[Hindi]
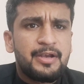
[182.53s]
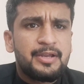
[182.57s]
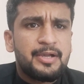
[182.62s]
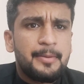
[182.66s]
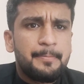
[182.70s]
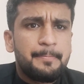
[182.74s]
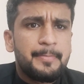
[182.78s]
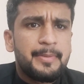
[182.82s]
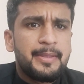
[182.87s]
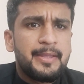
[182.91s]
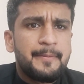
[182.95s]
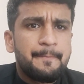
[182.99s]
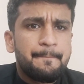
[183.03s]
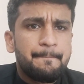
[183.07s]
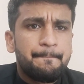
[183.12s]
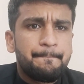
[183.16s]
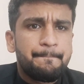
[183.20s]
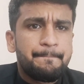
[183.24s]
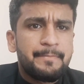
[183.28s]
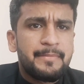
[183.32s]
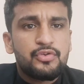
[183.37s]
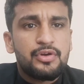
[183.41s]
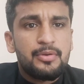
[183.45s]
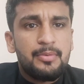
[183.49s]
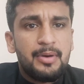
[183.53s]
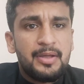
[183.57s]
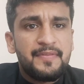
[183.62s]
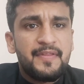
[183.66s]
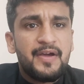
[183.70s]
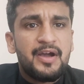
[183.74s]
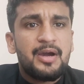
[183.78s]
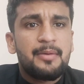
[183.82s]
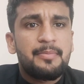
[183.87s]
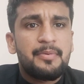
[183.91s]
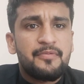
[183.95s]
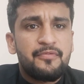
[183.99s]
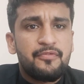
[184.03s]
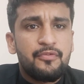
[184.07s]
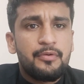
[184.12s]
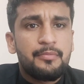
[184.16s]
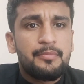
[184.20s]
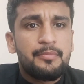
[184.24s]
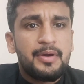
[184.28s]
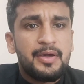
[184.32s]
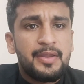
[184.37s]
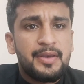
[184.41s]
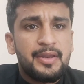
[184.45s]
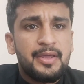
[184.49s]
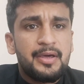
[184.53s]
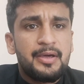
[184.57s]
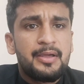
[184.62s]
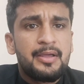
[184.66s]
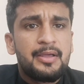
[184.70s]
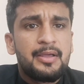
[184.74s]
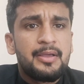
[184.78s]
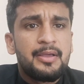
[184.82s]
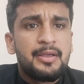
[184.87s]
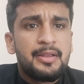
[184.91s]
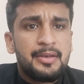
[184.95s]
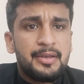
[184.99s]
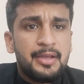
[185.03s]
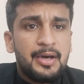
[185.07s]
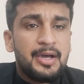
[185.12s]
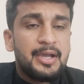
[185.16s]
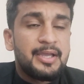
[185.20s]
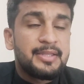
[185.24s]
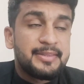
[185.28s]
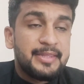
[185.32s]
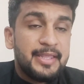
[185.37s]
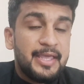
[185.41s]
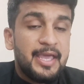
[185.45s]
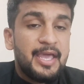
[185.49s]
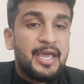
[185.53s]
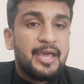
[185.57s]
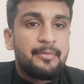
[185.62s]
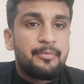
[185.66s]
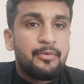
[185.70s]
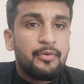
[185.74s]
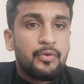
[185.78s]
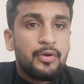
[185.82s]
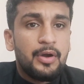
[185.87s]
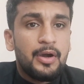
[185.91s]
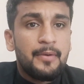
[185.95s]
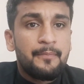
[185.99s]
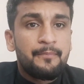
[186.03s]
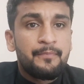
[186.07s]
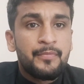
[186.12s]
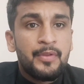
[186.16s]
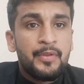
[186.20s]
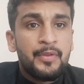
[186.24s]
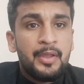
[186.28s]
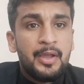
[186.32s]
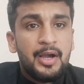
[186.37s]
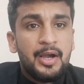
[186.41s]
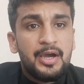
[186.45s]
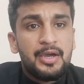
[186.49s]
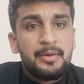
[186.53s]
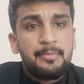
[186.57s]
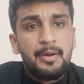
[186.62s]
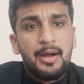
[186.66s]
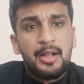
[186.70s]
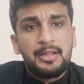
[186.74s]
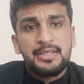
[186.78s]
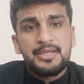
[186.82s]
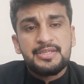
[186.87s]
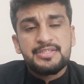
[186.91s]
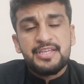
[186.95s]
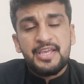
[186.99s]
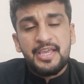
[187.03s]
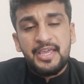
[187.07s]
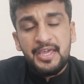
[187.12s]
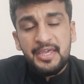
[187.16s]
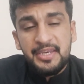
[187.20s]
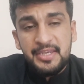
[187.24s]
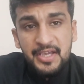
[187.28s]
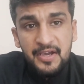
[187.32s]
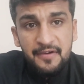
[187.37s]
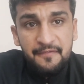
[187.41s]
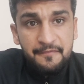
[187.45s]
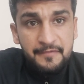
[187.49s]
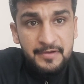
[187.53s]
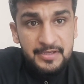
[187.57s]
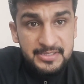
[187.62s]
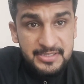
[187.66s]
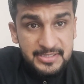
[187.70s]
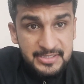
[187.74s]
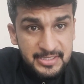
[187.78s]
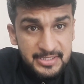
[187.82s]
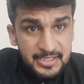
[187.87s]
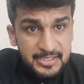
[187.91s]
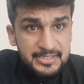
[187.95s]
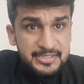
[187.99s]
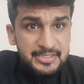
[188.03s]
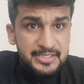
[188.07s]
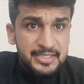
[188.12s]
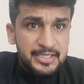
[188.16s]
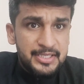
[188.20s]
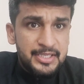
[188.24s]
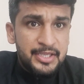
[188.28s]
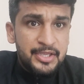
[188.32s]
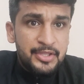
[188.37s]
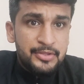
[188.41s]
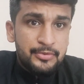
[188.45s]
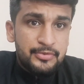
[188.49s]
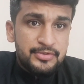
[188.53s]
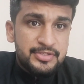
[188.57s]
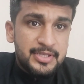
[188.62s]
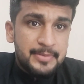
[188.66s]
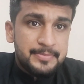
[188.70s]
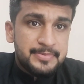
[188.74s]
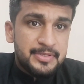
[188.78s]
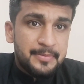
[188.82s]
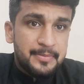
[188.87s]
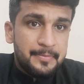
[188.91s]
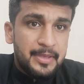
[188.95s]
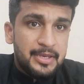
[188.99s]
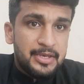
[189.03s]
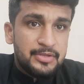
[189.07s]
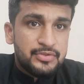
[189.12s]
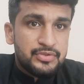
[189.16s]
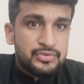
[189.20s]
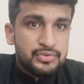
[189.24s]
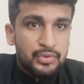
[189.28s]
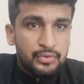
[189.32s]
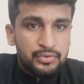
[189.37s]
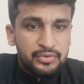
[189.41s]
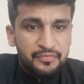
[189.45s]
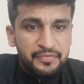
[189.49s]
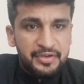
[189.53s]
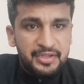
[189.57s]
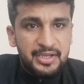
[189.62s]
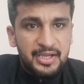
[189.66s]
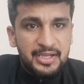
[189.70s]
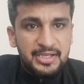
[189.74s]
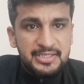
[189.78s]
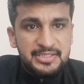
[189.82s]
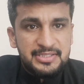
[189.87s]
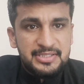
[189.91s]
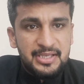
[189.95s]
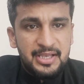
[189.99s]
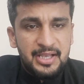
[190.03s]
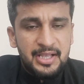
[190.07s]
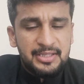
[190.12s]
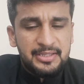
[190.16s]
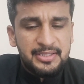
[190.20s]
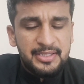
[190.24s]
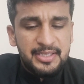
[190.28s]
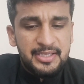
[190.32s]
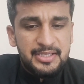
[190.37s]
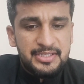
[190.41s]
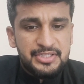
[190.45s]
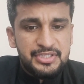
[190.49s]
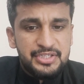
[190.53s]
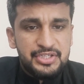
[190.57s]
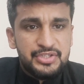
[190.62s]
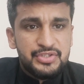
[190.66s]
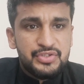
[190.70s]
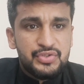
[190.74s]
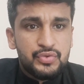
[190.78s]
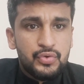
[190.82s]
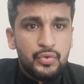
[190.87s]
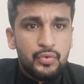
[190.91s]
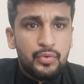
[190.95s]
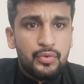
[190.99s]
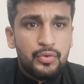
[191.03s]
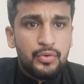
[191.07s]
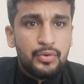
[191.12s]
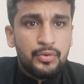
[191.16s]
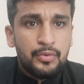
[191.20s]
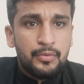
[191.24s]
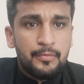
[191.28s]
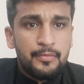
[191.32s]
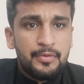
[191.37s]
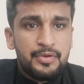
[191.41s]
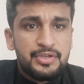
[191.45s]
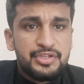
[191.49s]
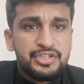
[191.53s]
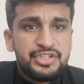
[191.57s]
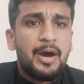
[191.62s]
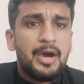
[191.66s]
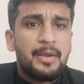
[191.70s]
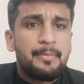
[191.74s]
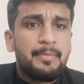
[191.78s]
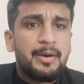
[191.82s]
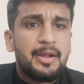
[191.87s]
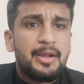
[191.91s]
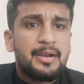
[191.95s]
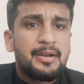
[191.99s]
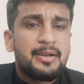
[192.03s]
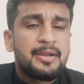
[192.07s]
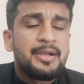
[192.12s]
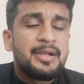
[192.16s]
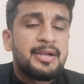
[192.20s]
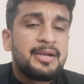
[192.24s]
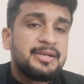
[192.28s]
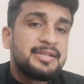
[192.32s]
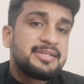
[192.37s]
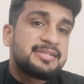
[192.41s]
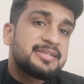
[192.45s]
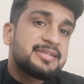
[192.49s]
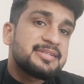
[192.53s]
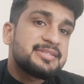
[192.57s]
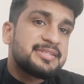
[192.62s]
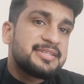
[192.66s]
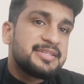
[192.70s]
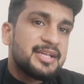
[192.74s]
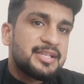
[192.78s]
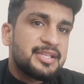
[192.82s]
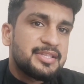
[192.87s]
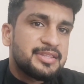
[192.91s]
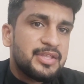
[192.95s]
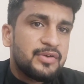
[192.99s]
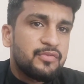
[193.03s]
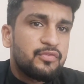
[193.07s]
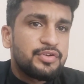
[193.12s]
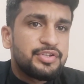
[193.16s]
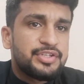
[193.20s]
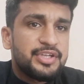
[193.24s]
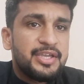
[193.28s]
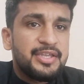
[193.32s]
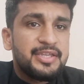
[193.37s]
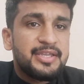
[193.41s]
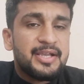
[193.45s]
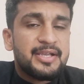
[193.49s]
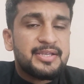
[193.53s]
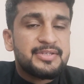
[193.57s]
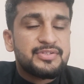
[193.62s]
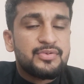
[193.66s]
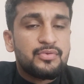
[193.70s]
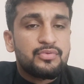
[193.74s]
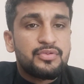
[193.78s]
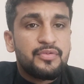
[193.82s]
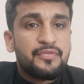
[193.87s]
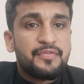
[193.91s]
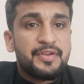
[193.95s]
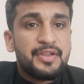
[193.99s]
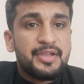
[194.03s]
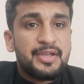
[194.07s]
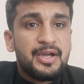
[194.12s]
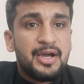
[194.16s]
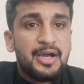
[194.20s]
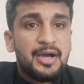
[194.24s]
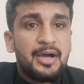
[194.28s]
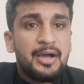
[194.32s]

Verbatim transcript: कप में रवादा का परफॉर्म करना नहायत अहम होगा अगर बात की जाए एरिया ऑफ कंसर्नस की तो सबसे पहले जो साउथ अफ्रीका के साथ एक चीज़ को शार बार डिस्कस किया जाता है वो यही है कि साउथ अफ्रीका